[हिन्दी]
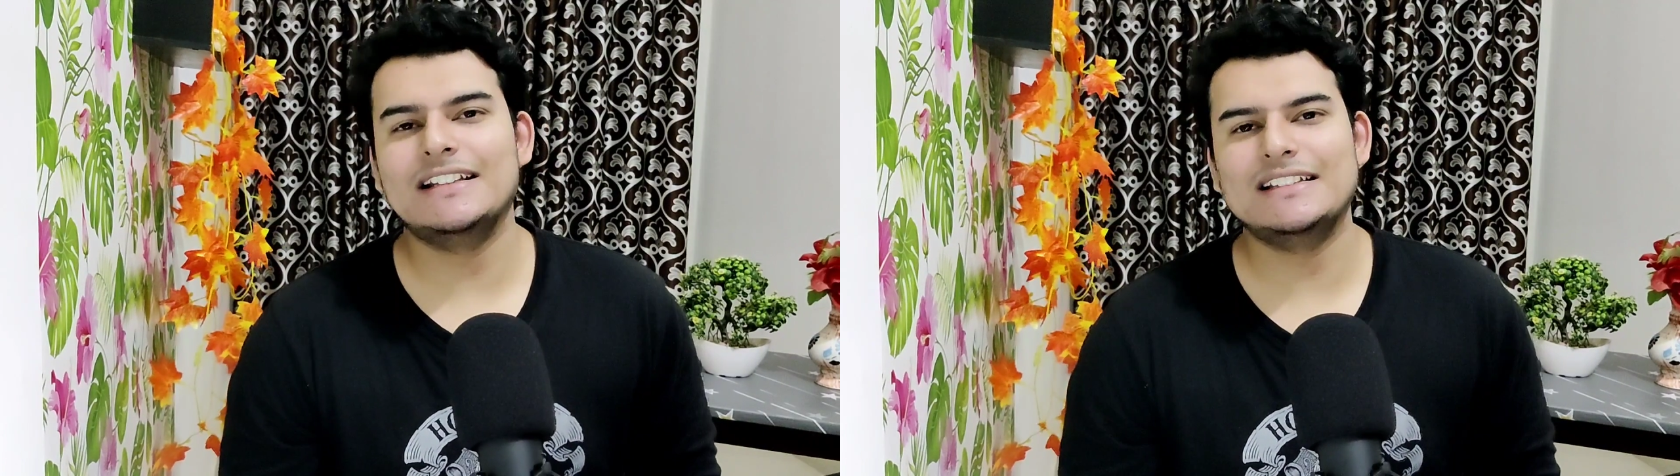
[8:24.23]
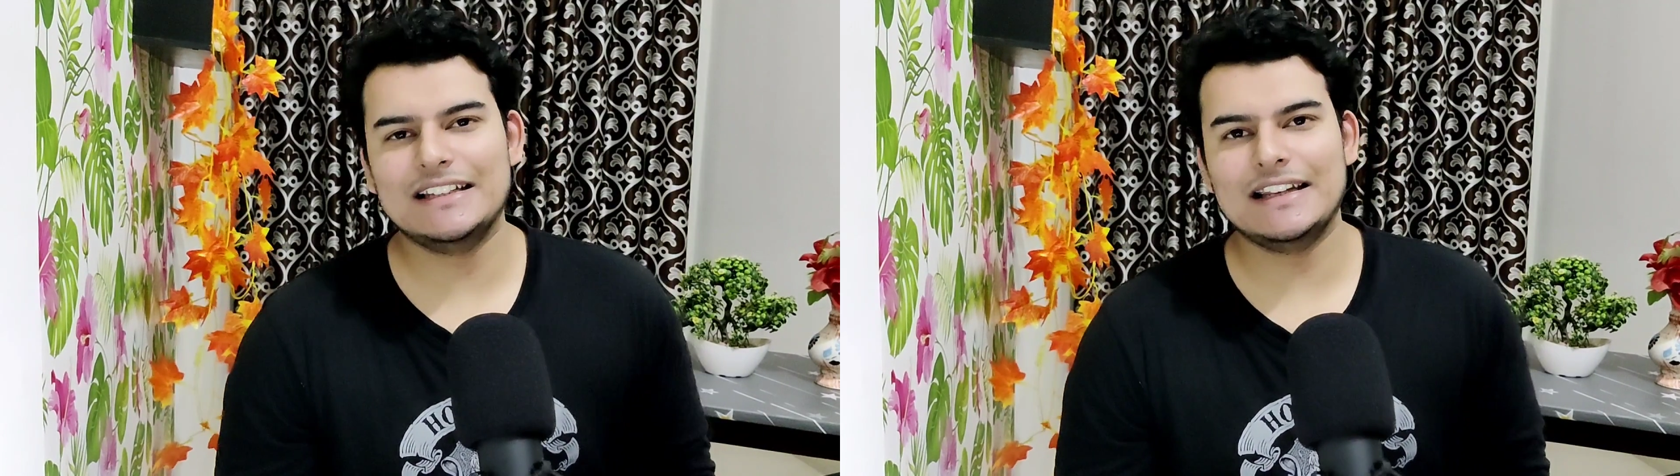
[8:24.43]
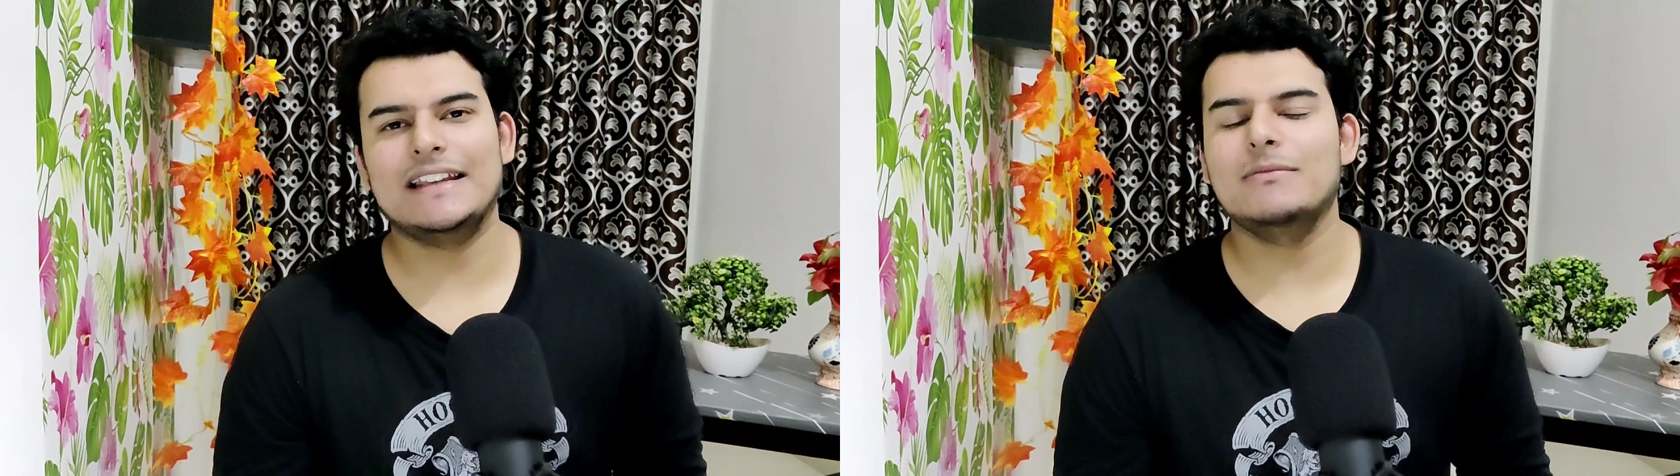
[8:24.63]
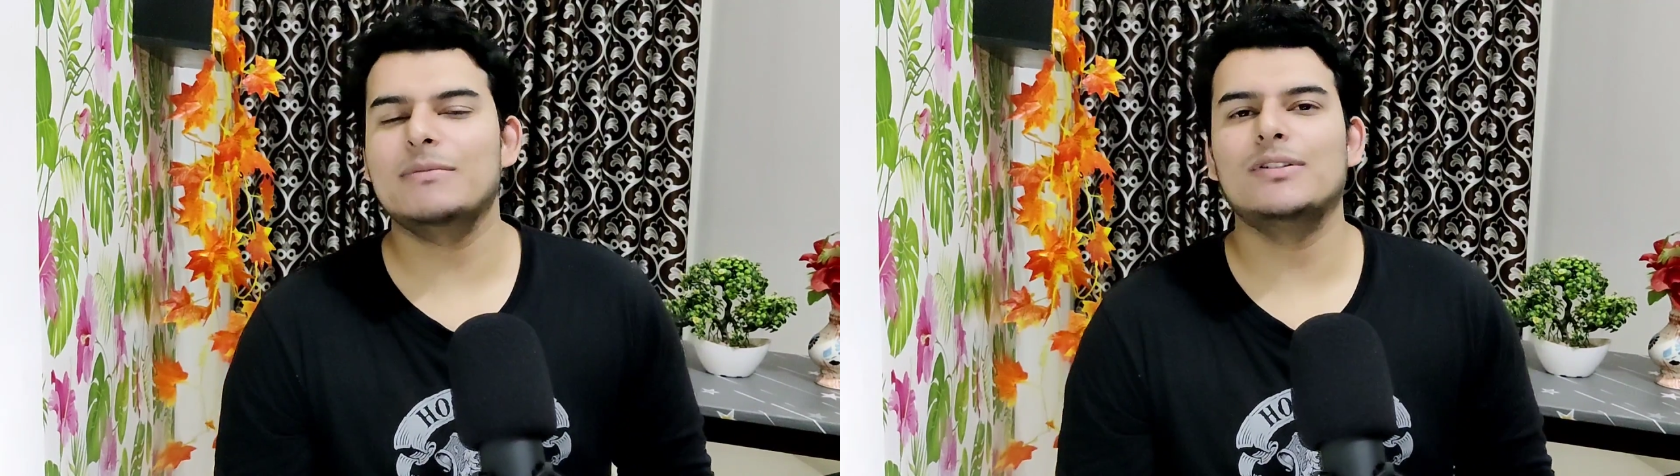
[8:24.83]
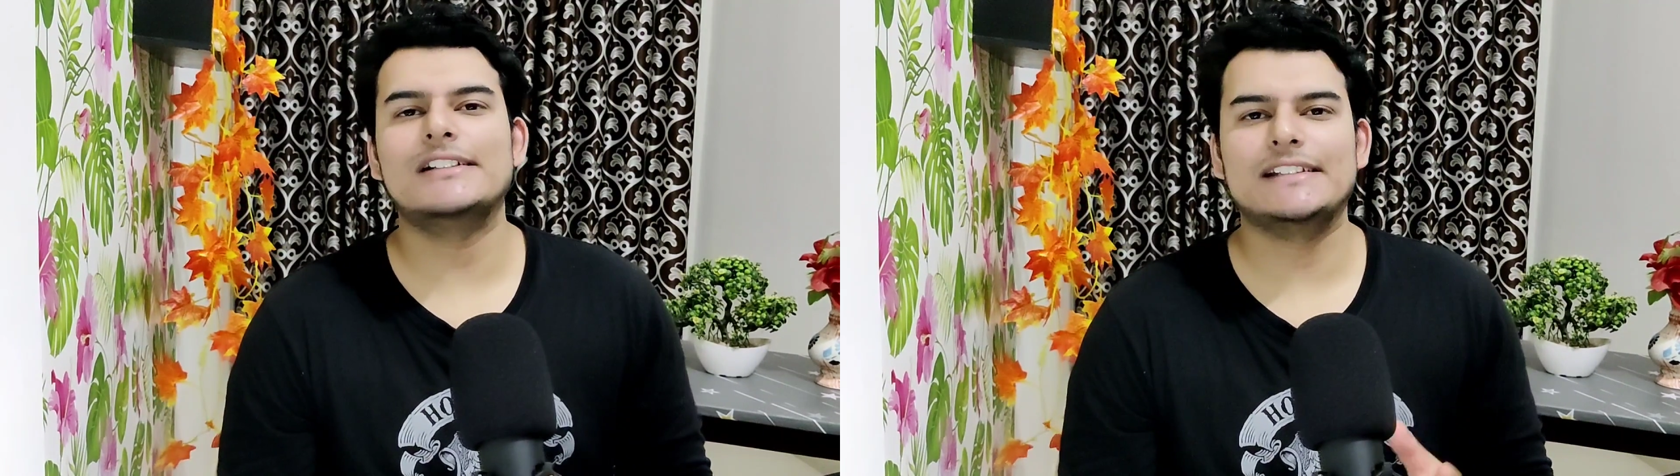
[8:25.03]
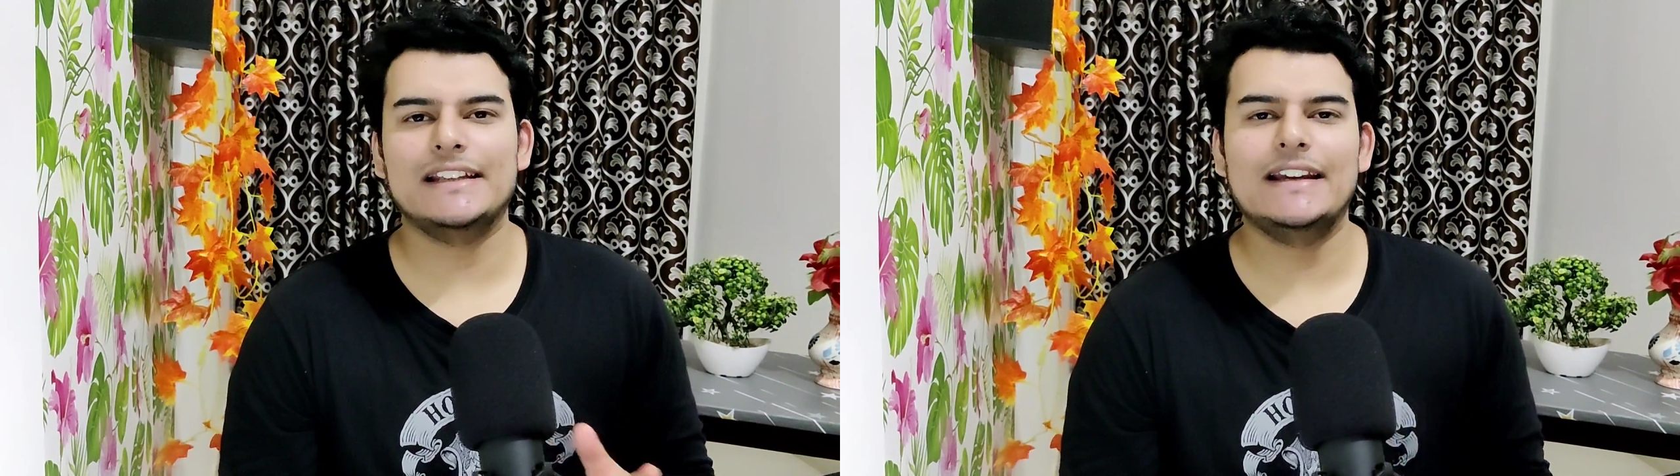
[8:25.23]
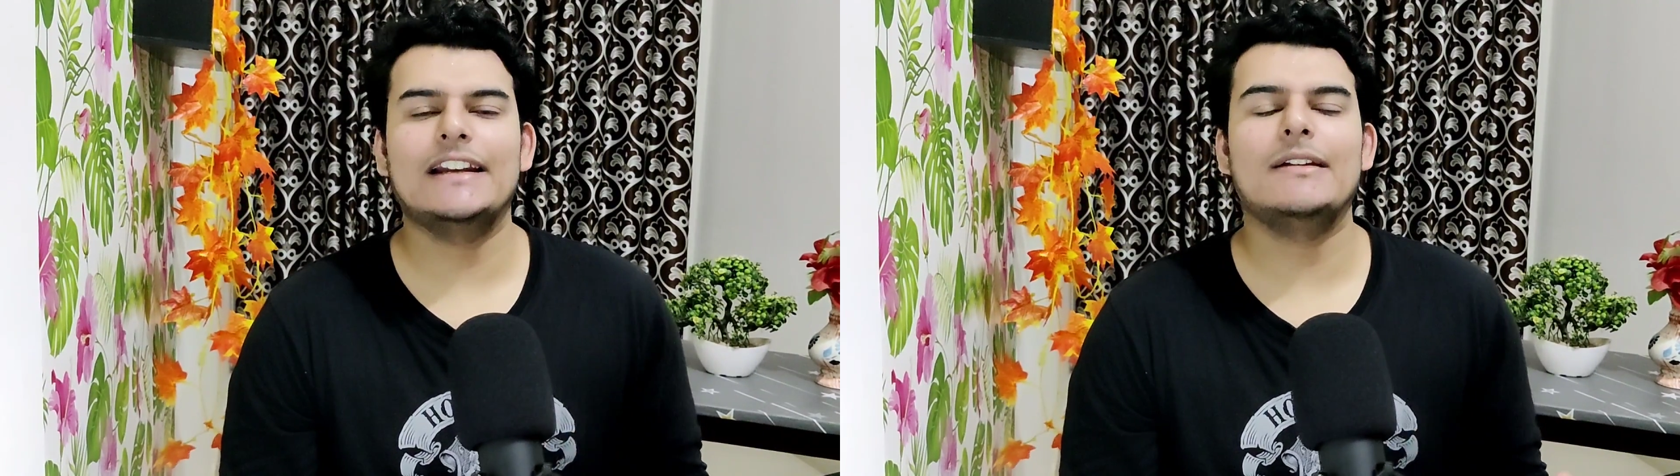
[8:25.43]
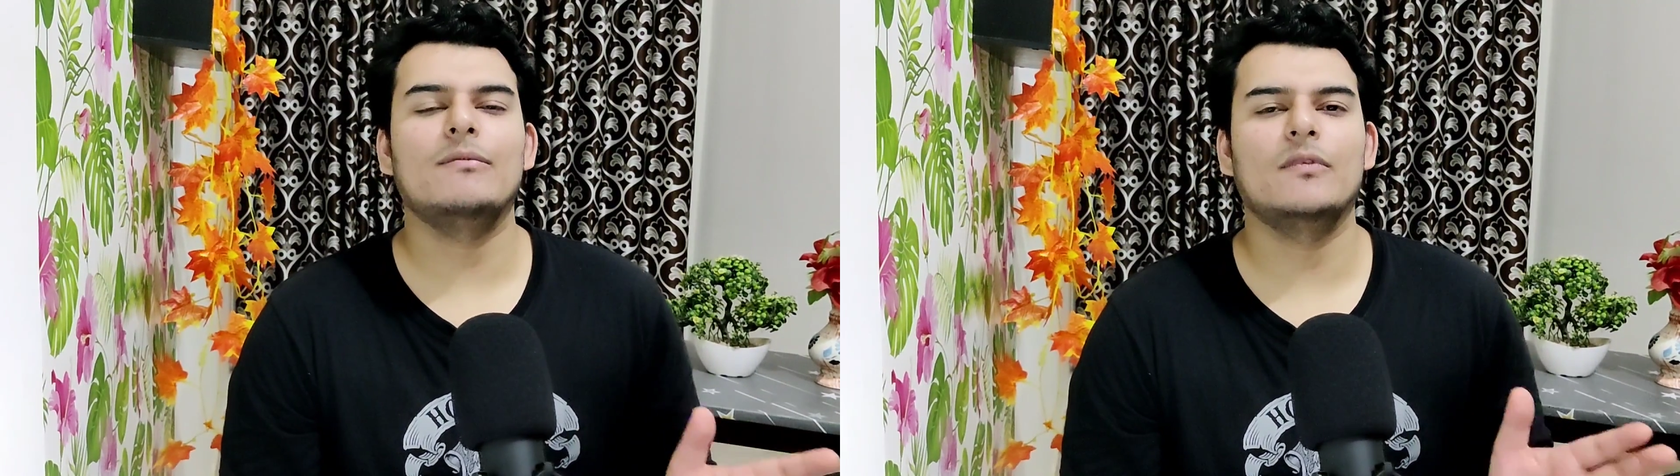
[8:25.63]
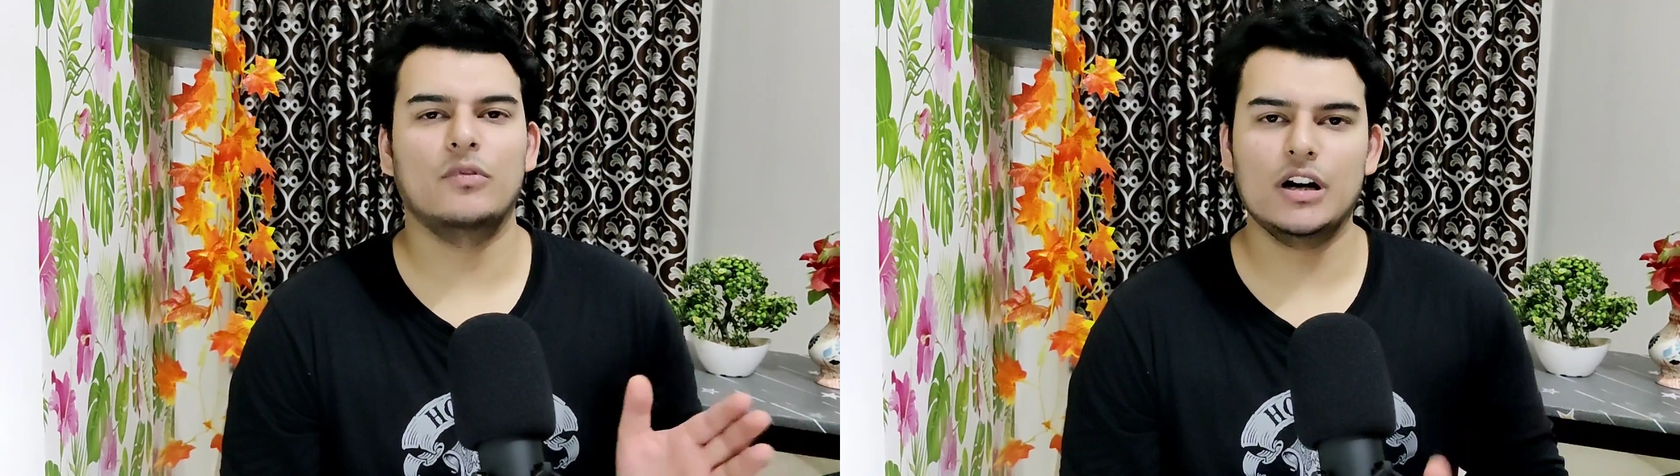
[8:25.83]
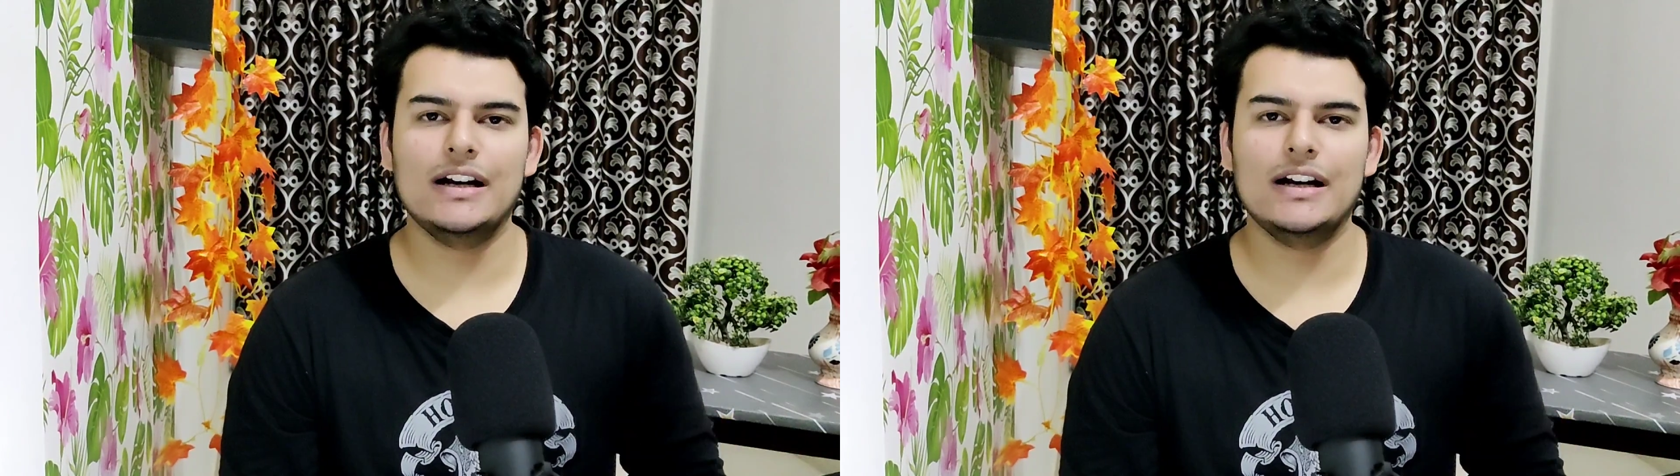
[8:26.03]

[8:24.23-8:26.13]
आपके लिए अच्छी नहीं है बिकॉज ये क्रीम